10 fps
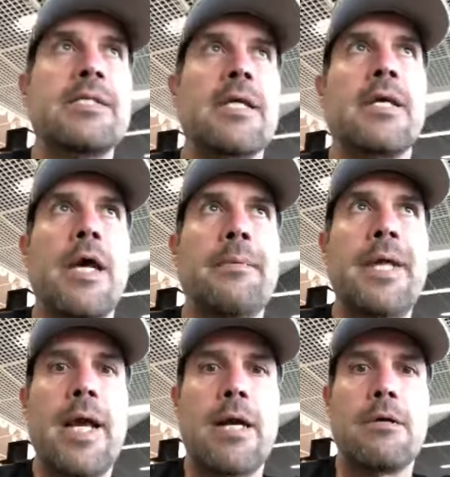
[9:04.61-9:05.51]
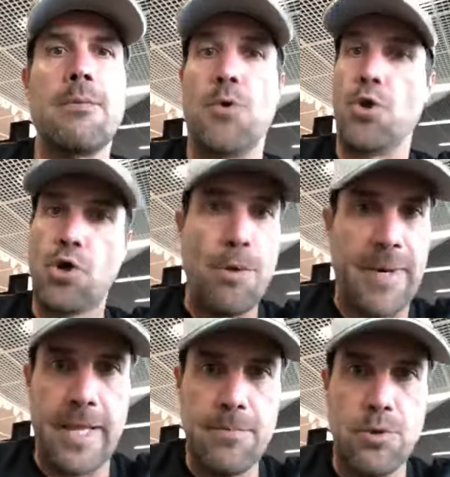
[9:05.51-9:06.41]
decir que habría como dos
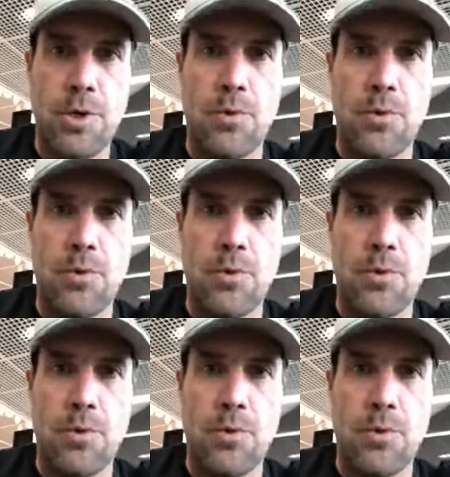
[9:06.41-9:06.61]
Copas del Mundo,